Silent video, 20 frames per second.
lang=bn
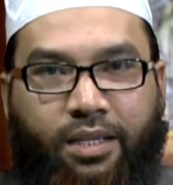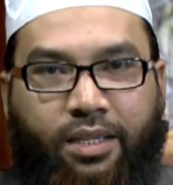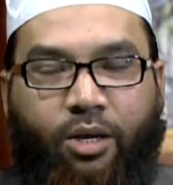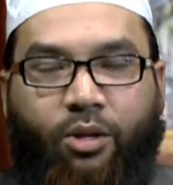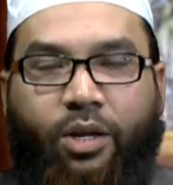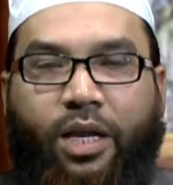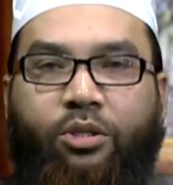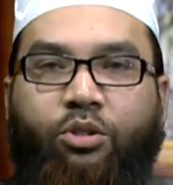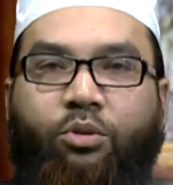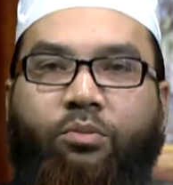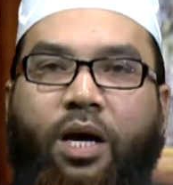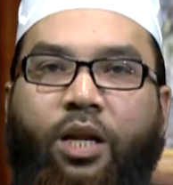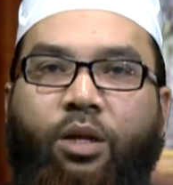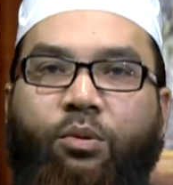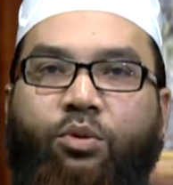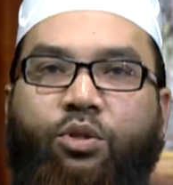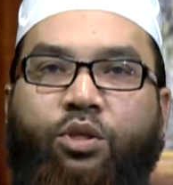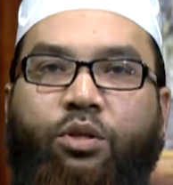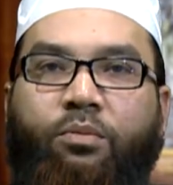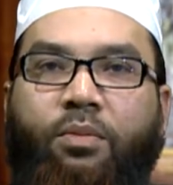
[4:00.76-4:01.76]
তাহলে একজন ভালো
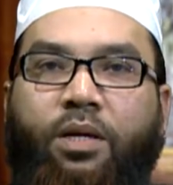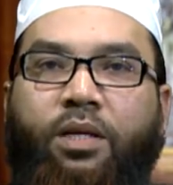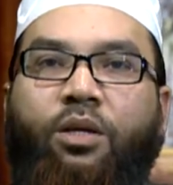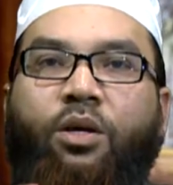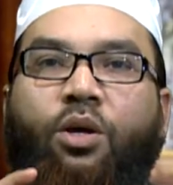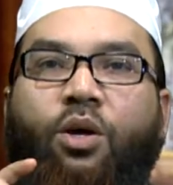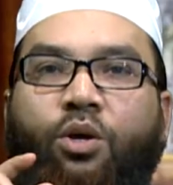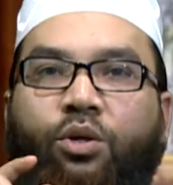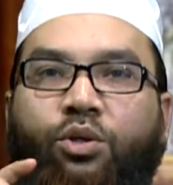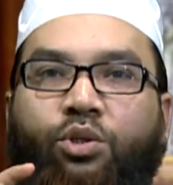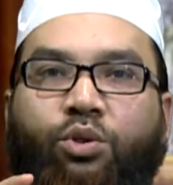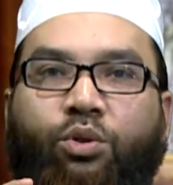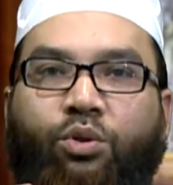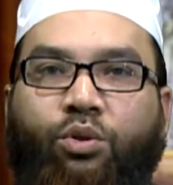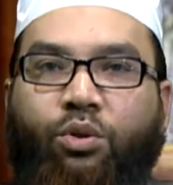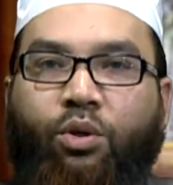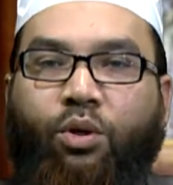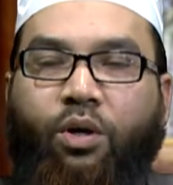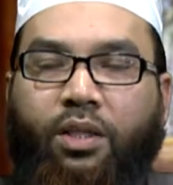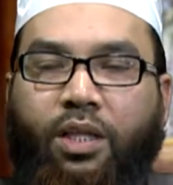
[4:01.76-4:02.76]
মুসলমান
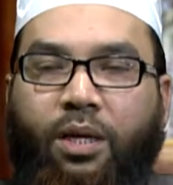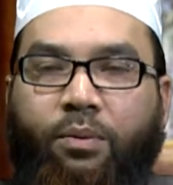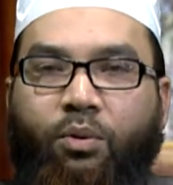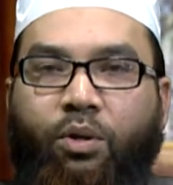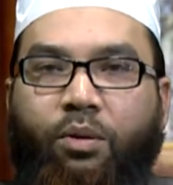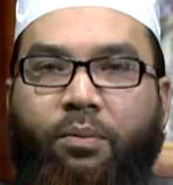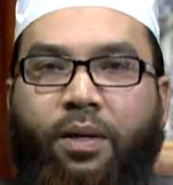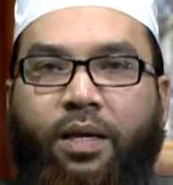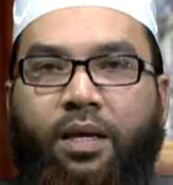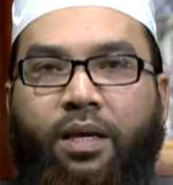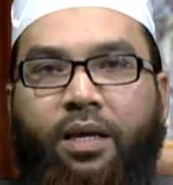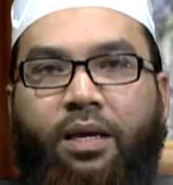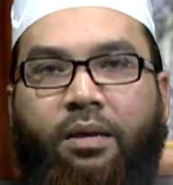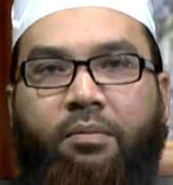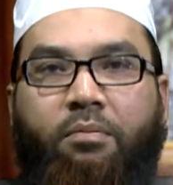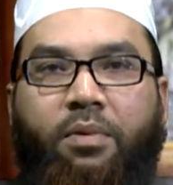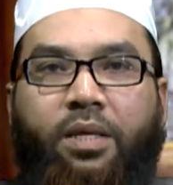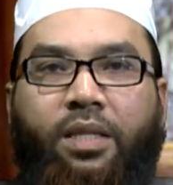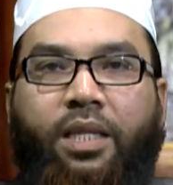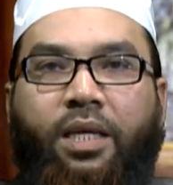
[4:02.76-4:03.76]
সত্য কথা বলবে
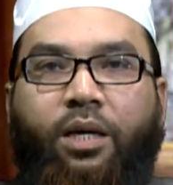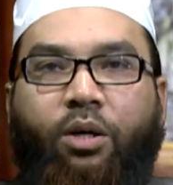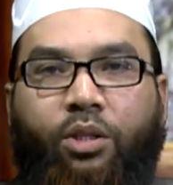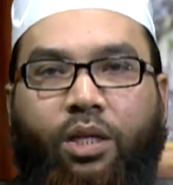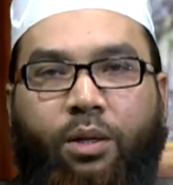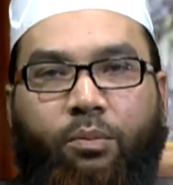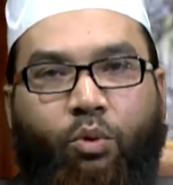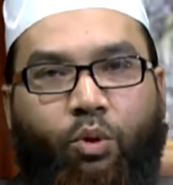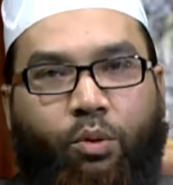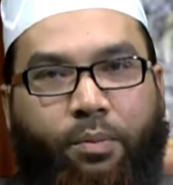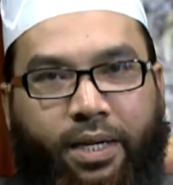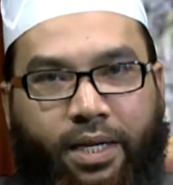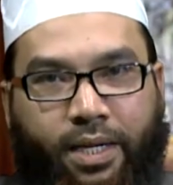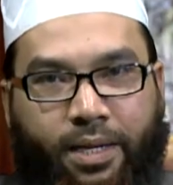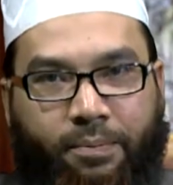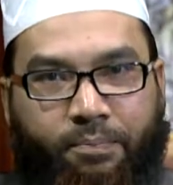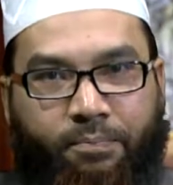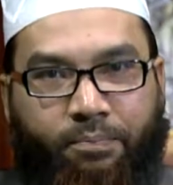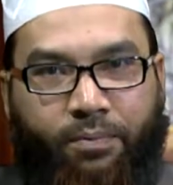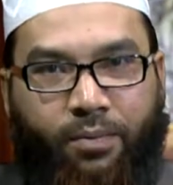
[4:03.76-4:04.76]
মিথ্যে কথা বলবে না
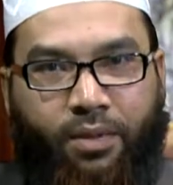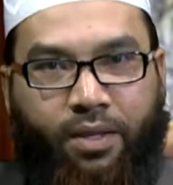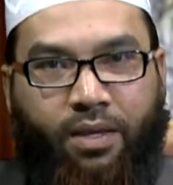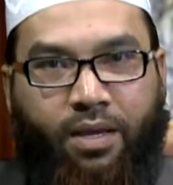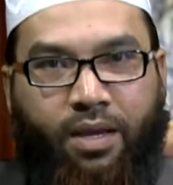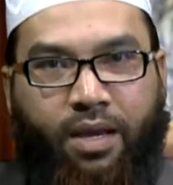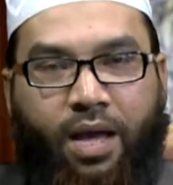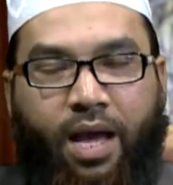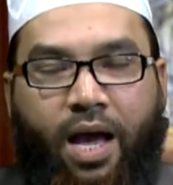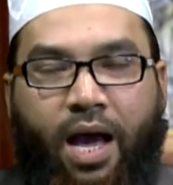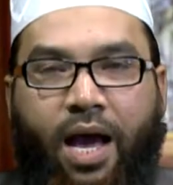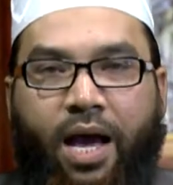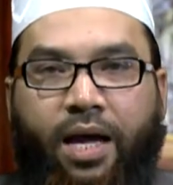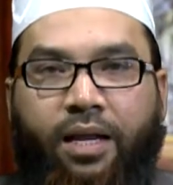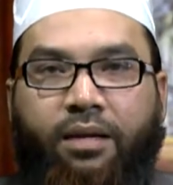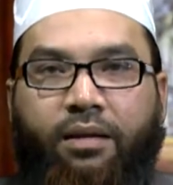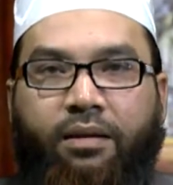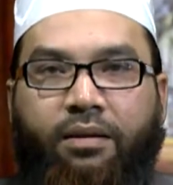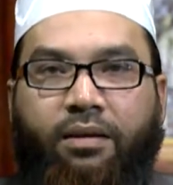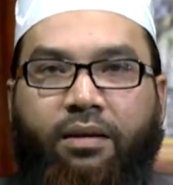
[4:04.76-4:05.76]
আর
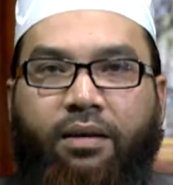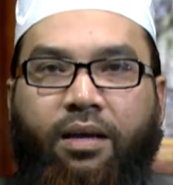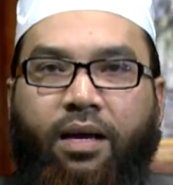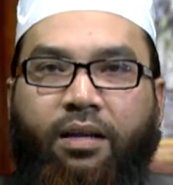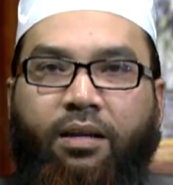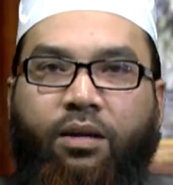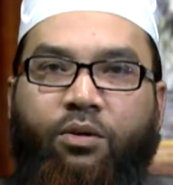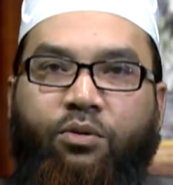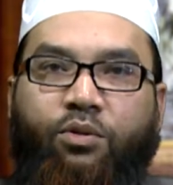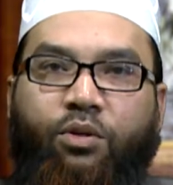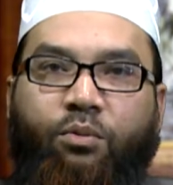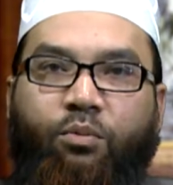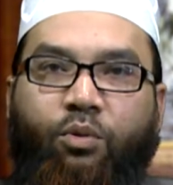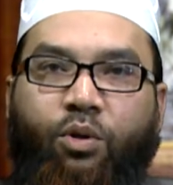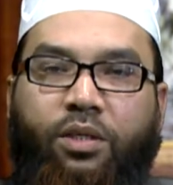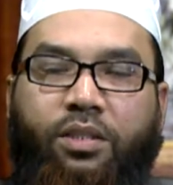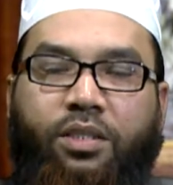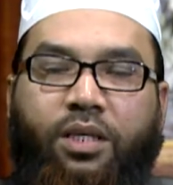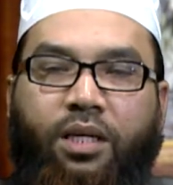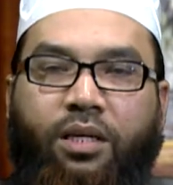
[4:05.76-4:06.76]
আল্লাহ রসুল
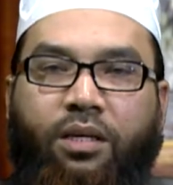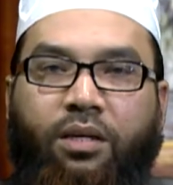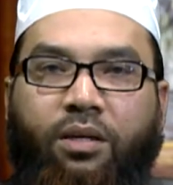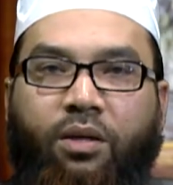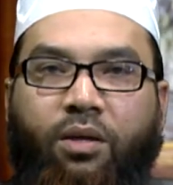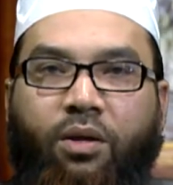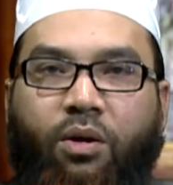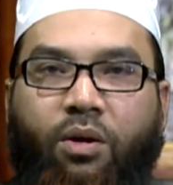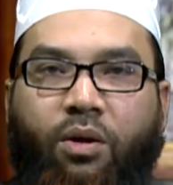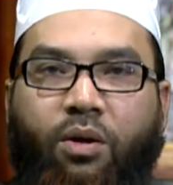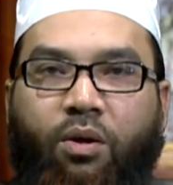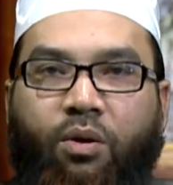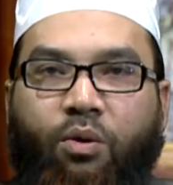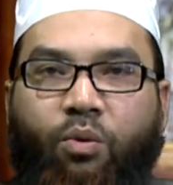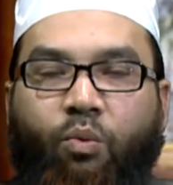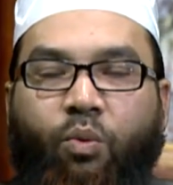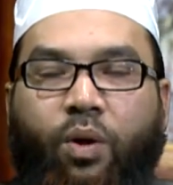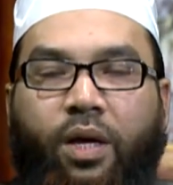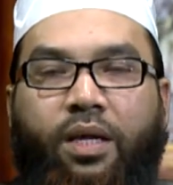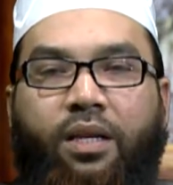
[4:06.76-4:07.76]
বলেছেন
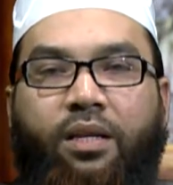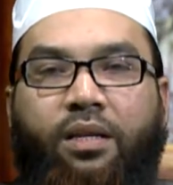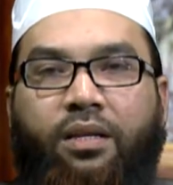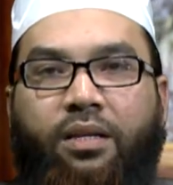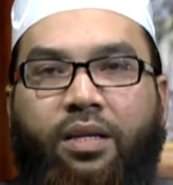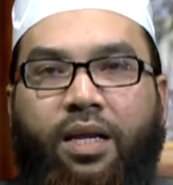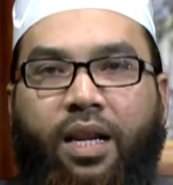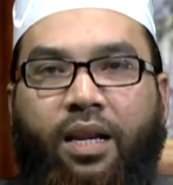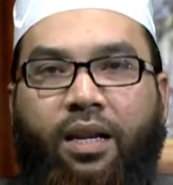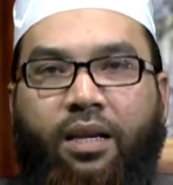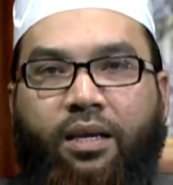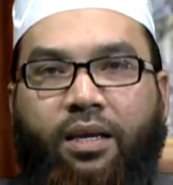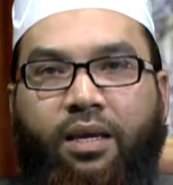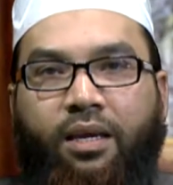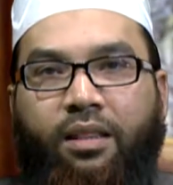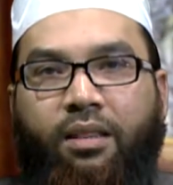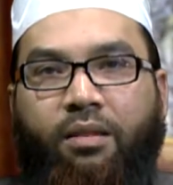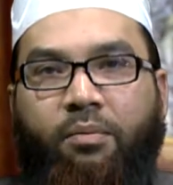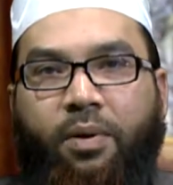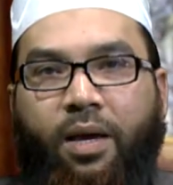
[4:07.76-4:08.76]
ওয়া ইন্নাল
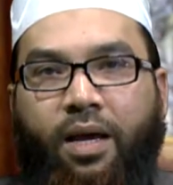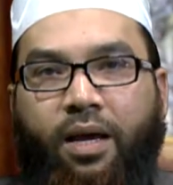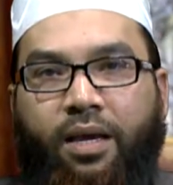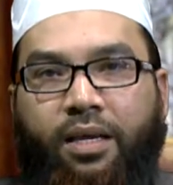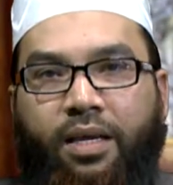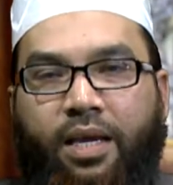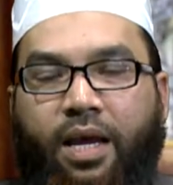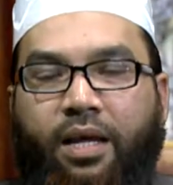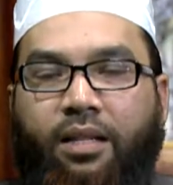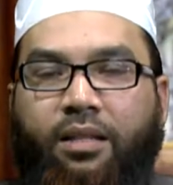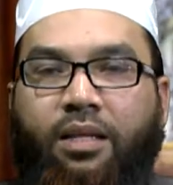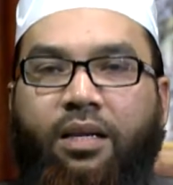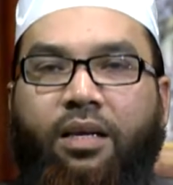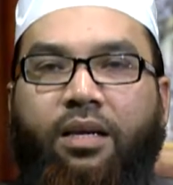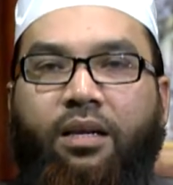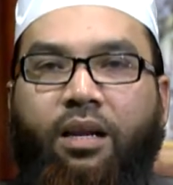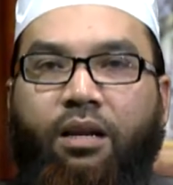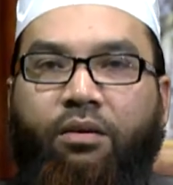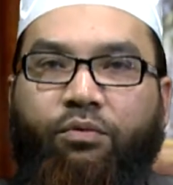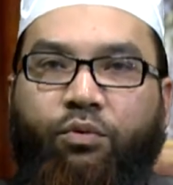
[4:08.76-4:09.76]
কিদবা ইয়াহদি
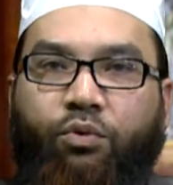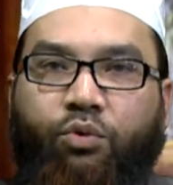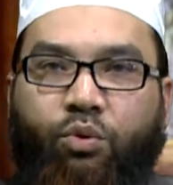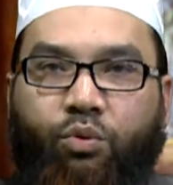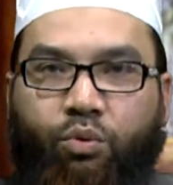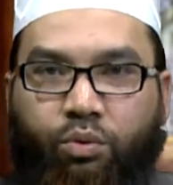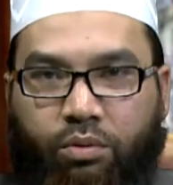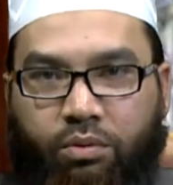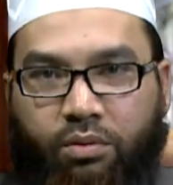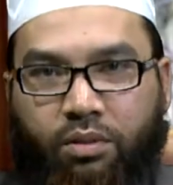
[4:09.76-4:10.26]
ইলাল ফুজুর